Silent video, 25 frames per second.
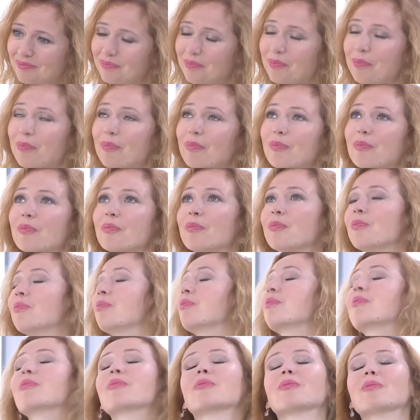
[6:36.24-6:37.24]
а я
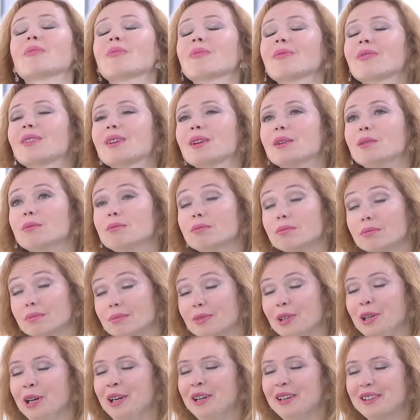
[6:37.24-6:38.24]
понимала, что не мой
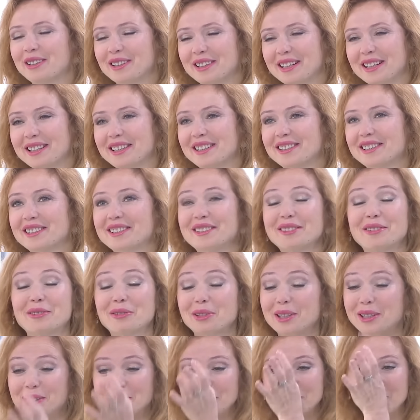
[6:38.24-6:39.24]
человек, не лежит
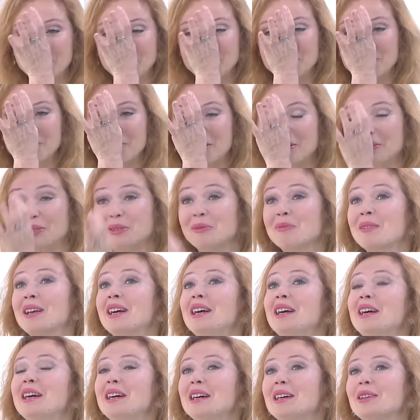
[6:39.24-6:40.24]
душа. Мне очень
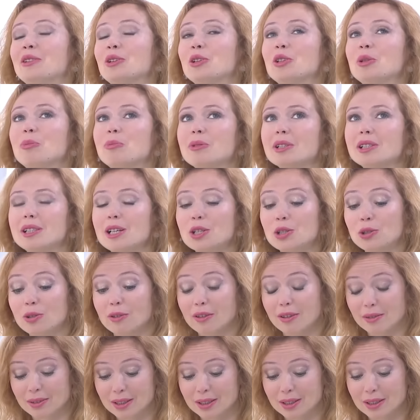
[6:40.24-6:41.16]
важно любить самой.